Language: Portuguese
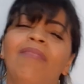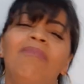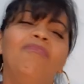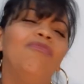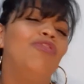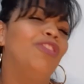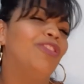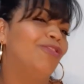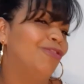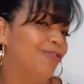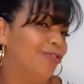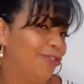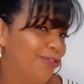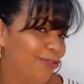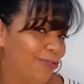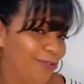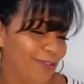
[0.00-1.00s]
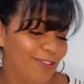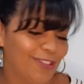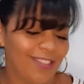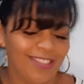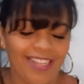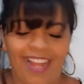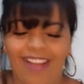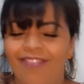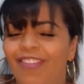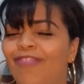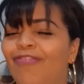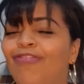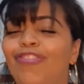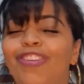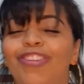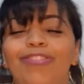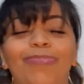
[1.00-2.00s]
é muito gostoso, sabe? É
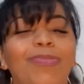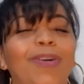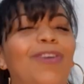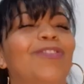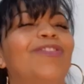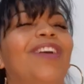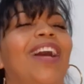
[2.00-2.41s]
muito bom.